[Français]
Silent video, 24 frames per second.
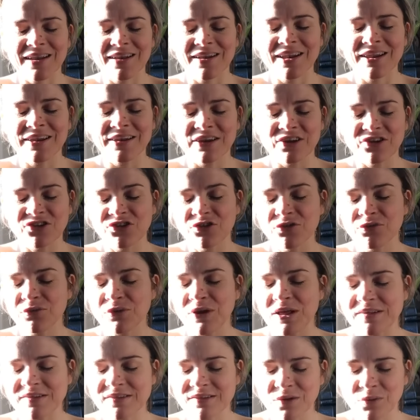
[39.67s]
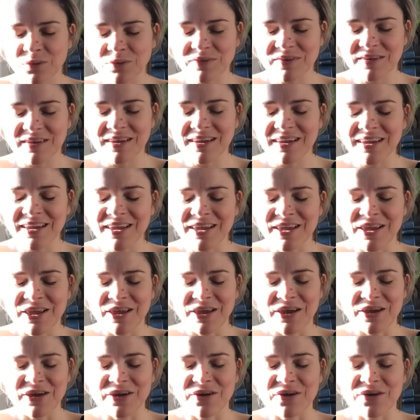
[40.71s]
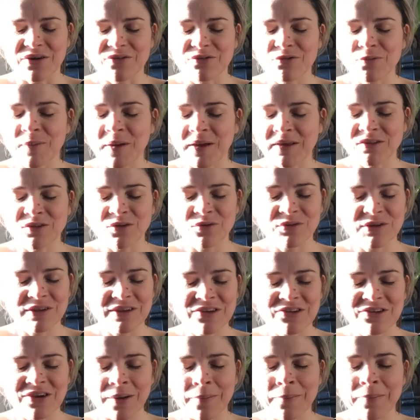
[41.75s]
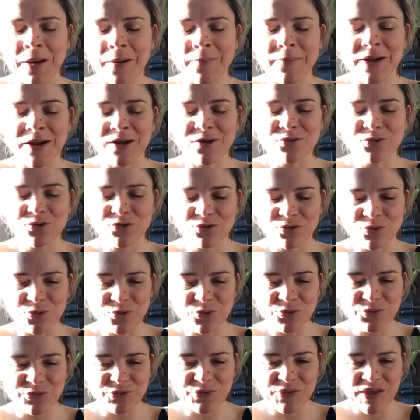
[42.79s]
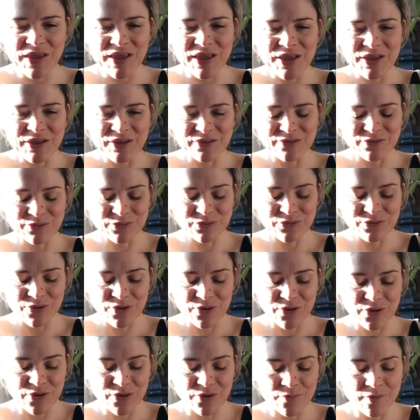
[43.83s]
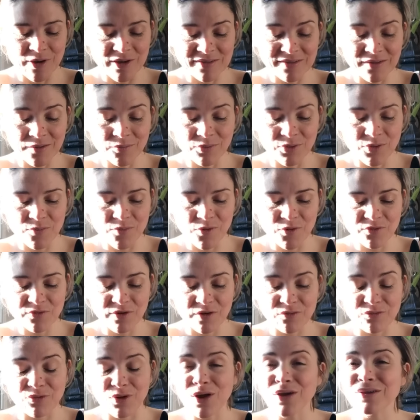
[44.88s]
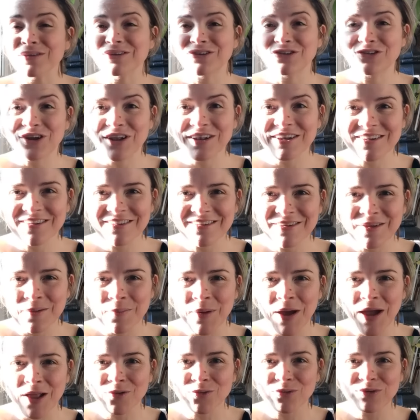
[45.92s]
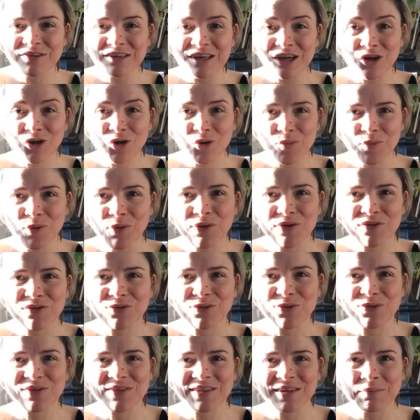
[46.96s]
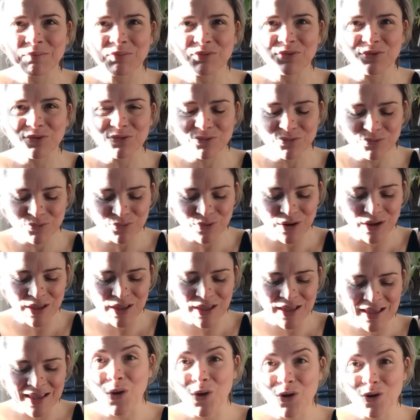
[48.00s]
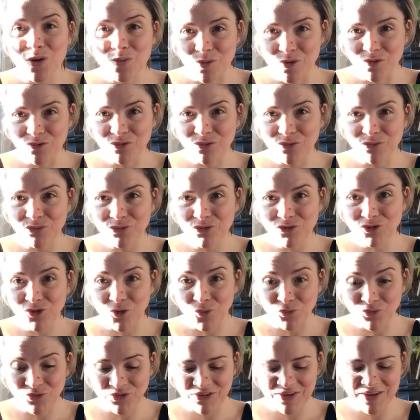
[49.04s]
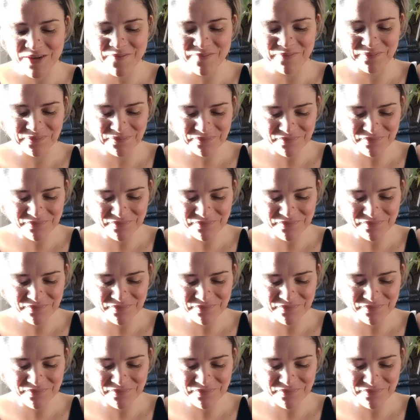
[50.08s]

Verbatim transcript: l'énergie, vous la sentez, euh, vous percevez déjà pas mal de choses. Donc euh, bah, simplement, on va voir. Déjà, n'hésitez pas à nous dire comment est-ce que c'est pour vous, comment vous vous sentez.